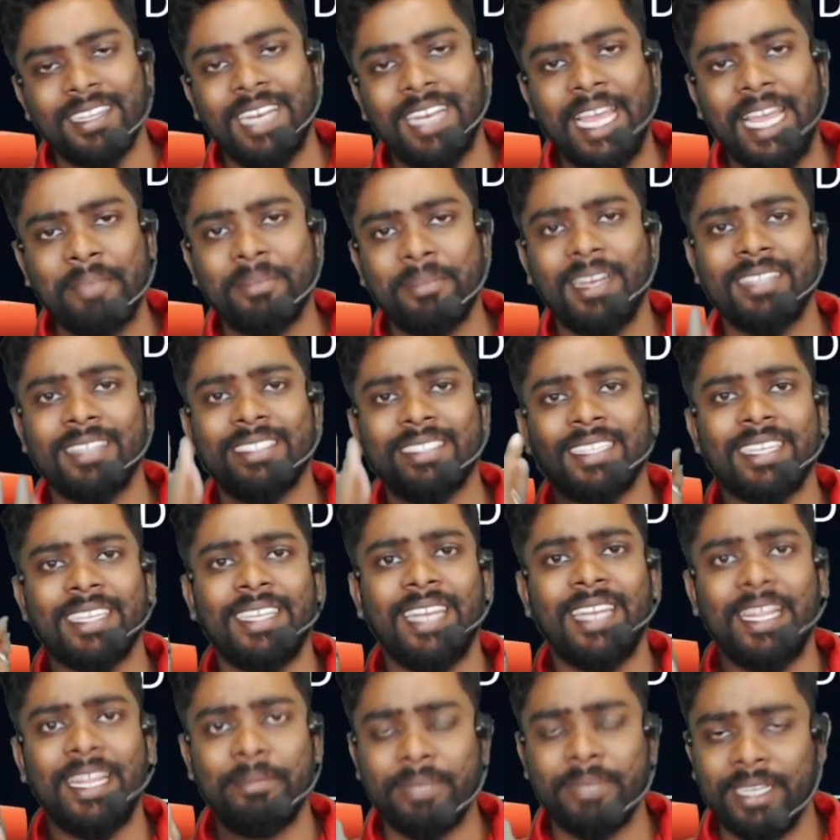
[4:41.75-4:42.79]
লাইভ ক্লাস থেকে
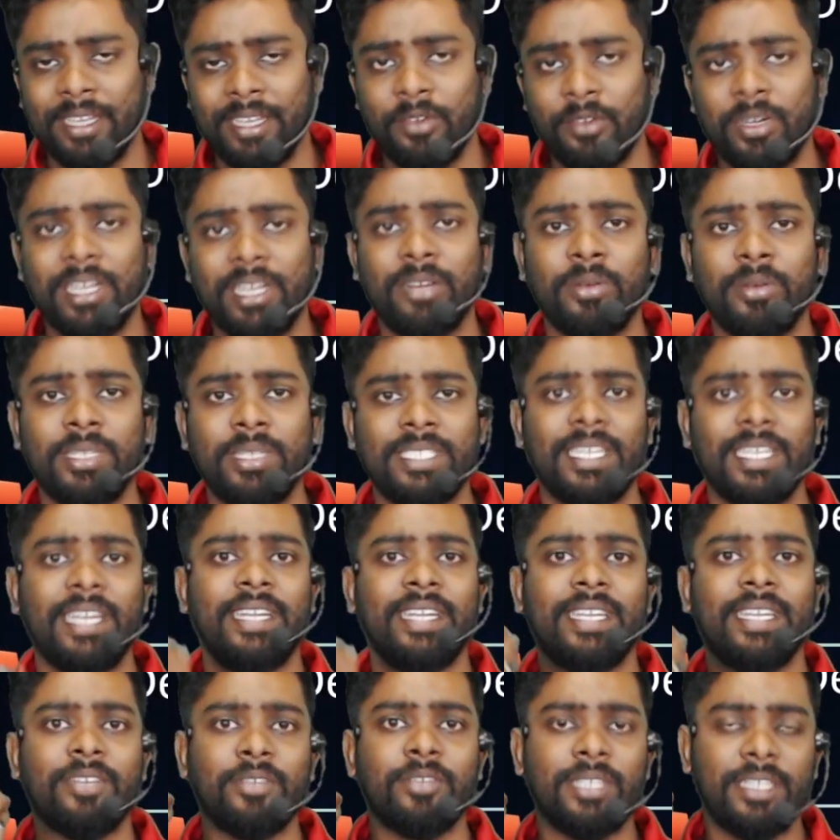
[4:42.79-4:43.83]
লাইভটা রেকর্ডেড হয়ে যায়
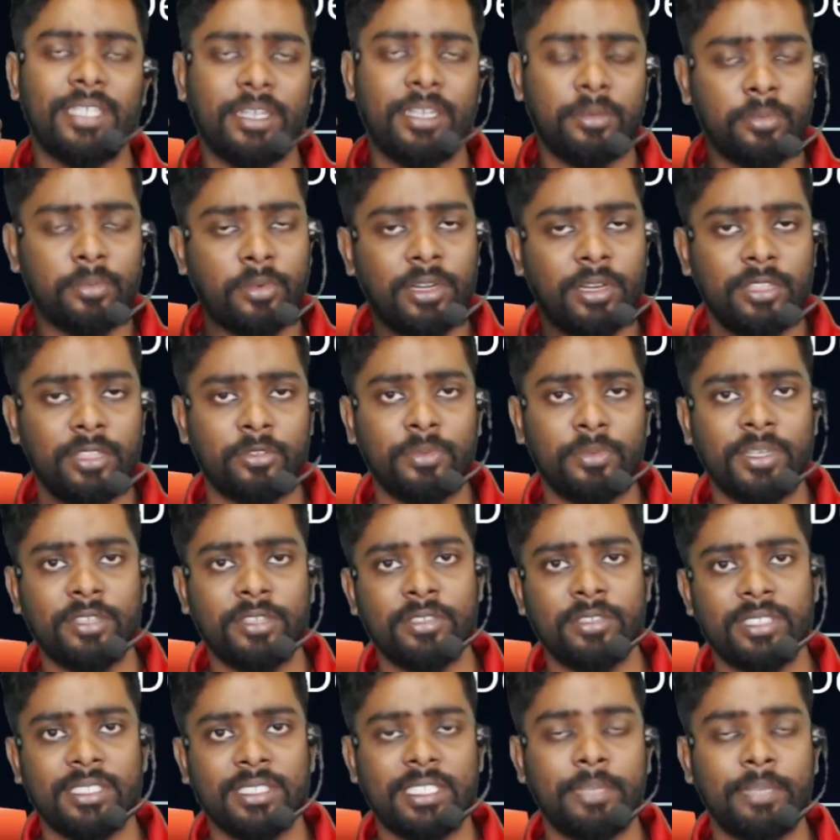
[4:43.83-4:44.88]
রেকর্ডেডের পরে তোমার
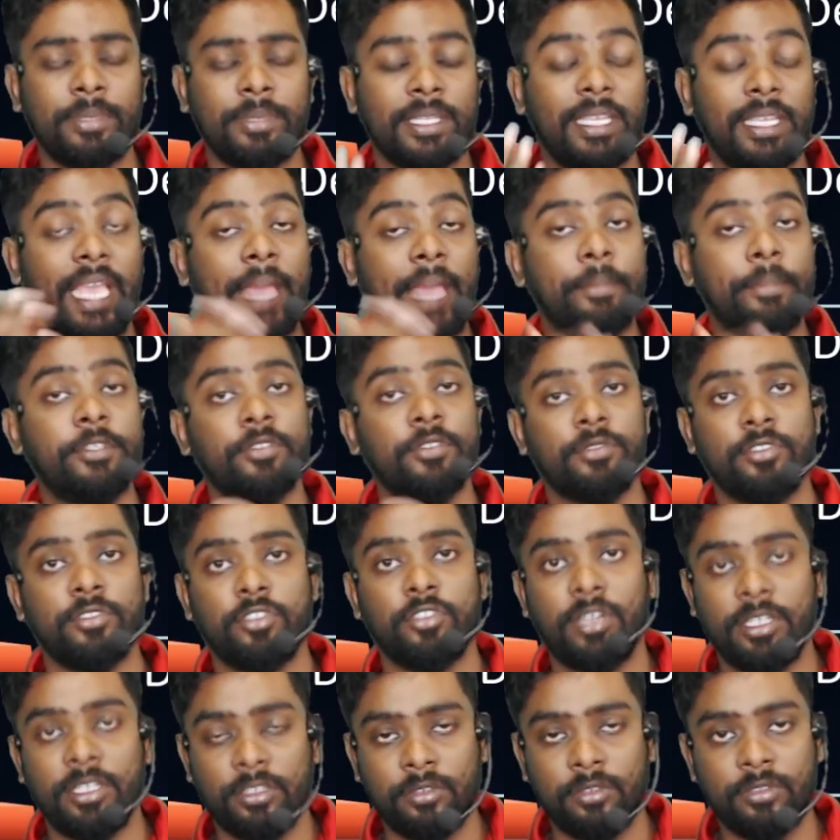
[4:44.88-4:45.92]
হচ্ছে তারপরে কি অ্যাপ যখন
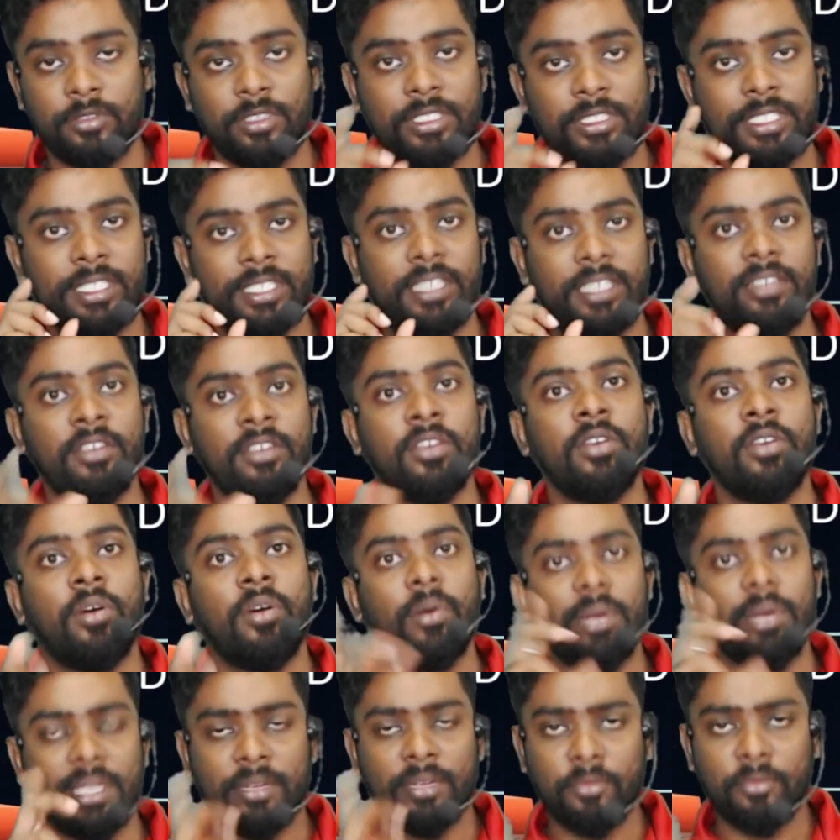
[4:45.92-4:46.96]
চলে তখন হচ্ছে কি
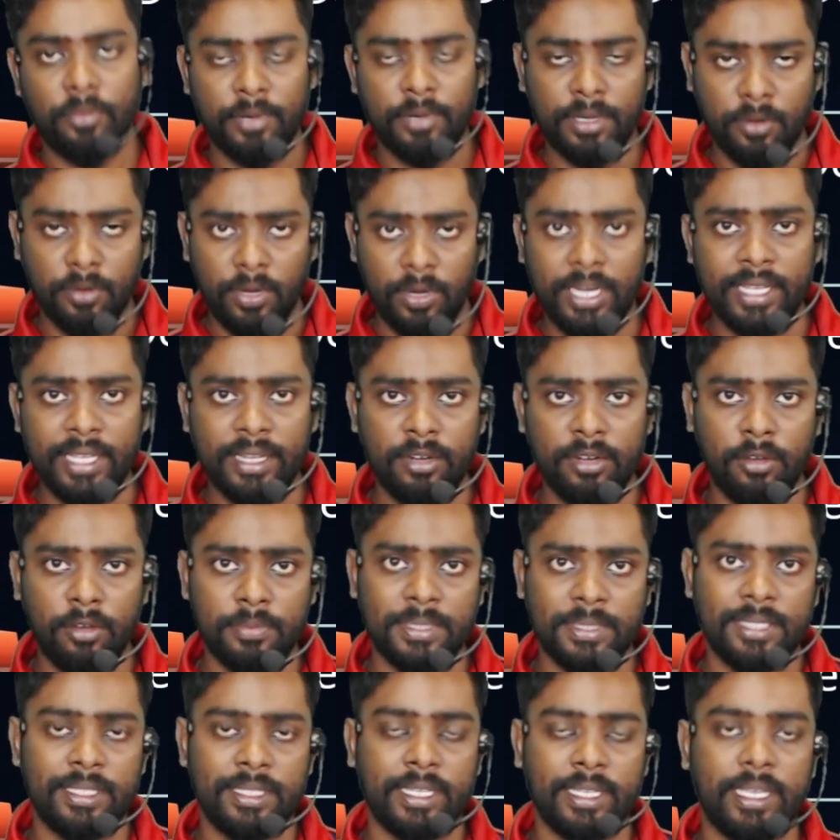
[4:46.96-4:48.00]
অনেকের ফোন কলিংয়ের
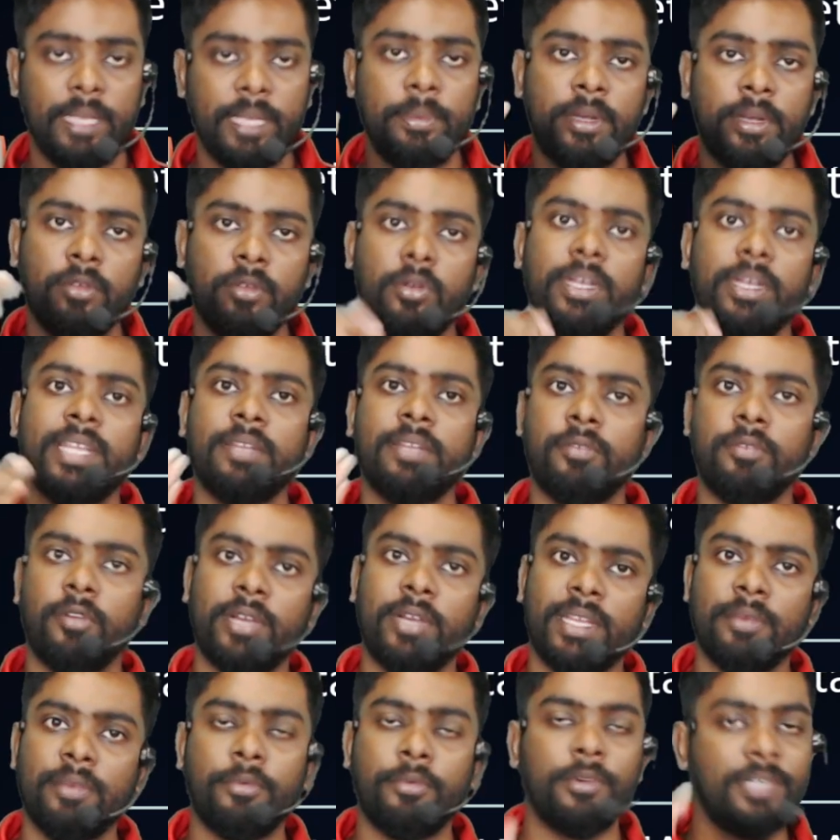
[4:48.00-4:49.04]
অপশান থাকে এবার অনেকের
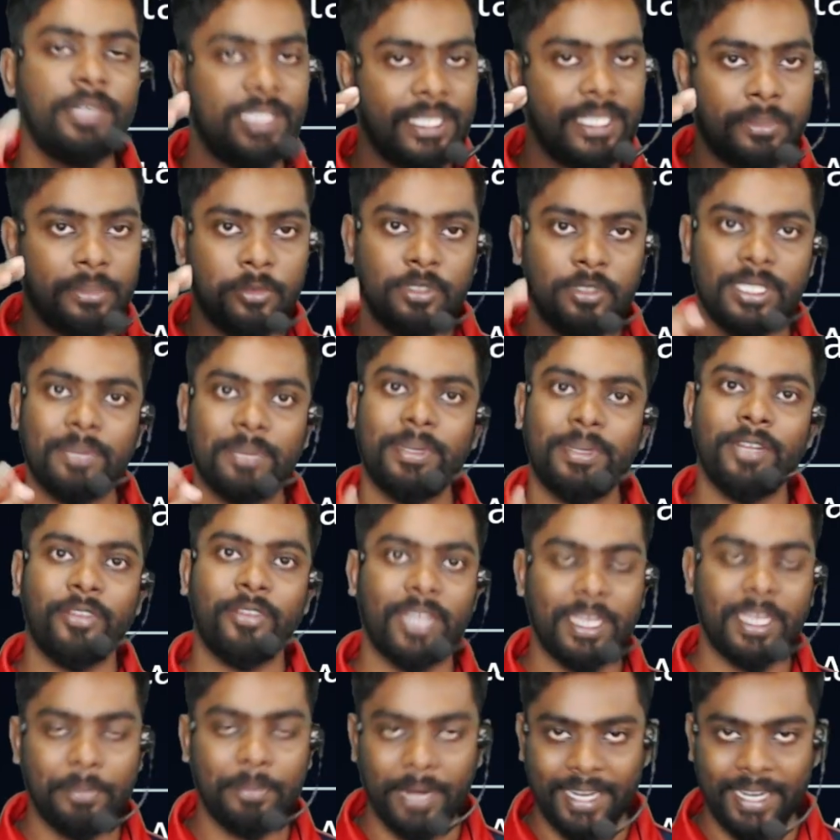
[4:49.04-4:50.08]
অনেকে ফোন রিসিভ করতে পারে
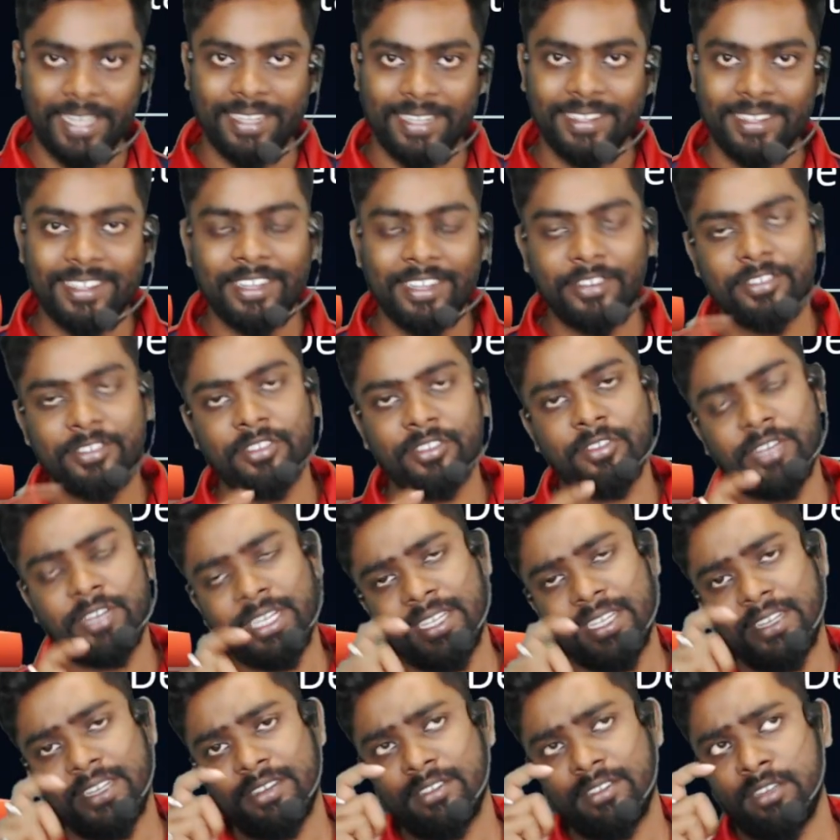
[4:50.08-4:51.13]
অনেকে পারে না কারণ
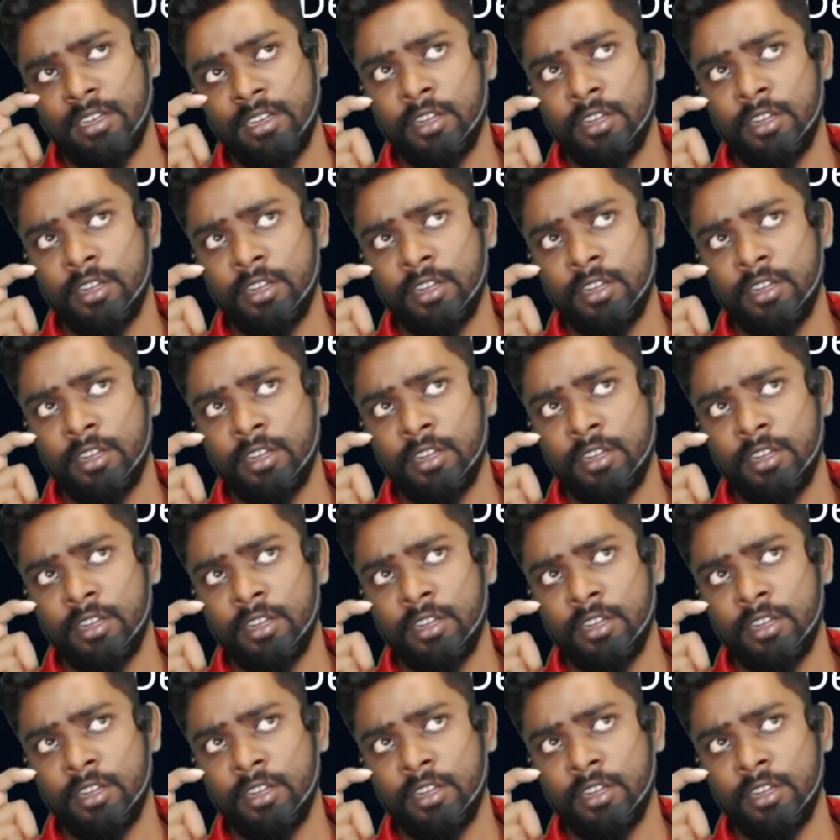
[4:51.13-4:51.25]
অনেকের